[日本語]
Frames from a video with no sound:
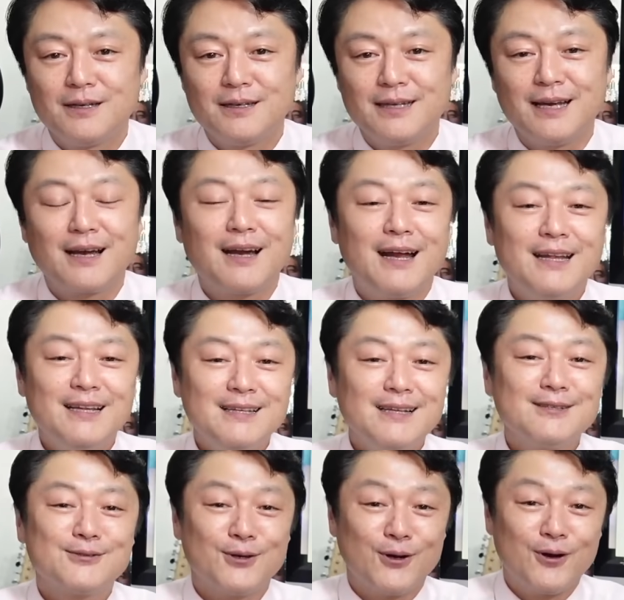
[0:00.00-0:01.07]
いや、仮に
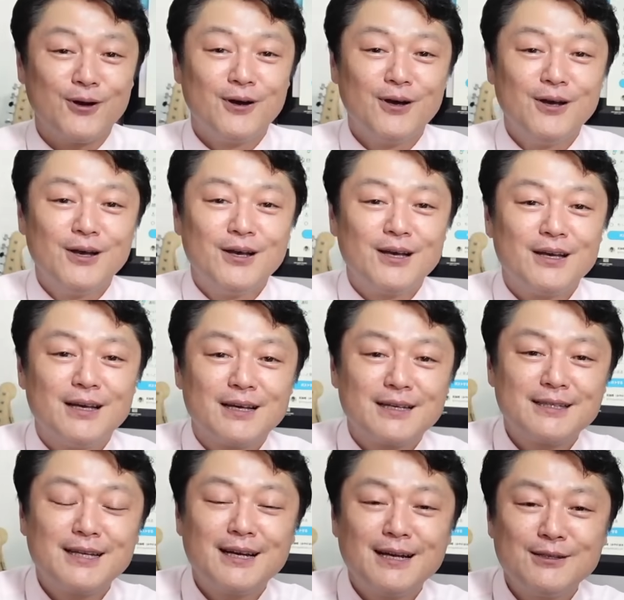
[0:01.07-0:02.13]
ですよ、
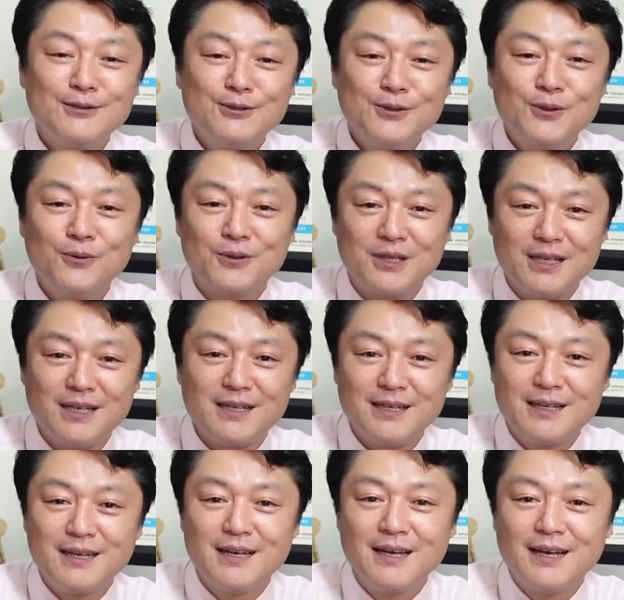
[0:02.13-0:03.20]
北が言うように、
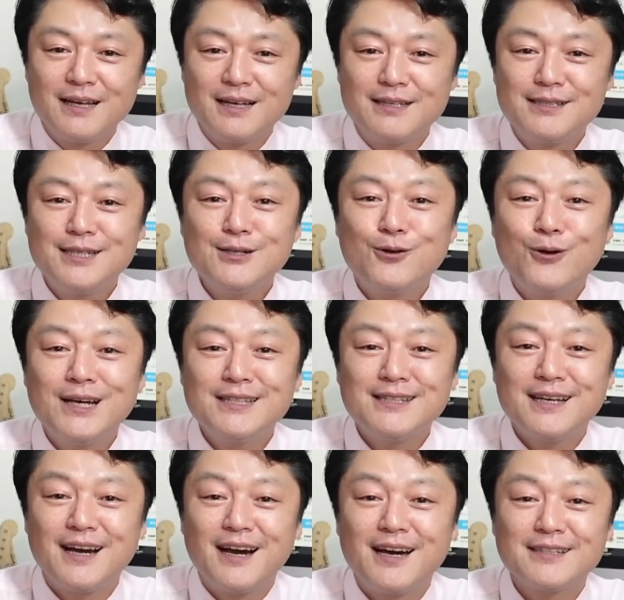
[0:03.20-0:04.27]
人工衛
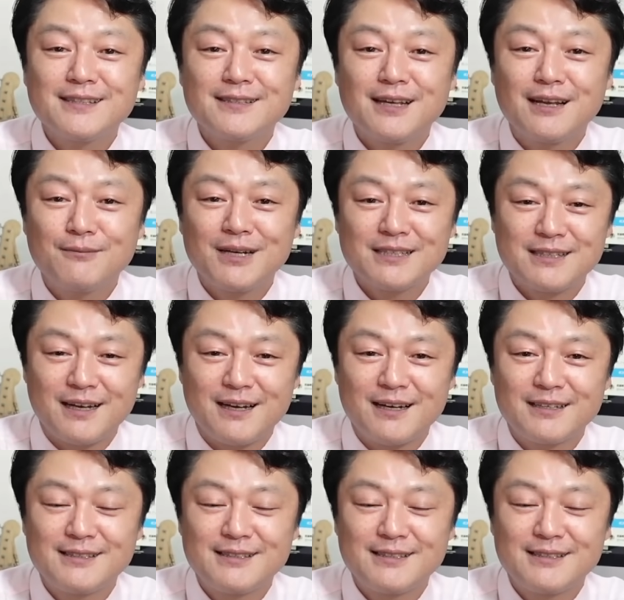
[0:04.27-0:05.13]
星が発射されました。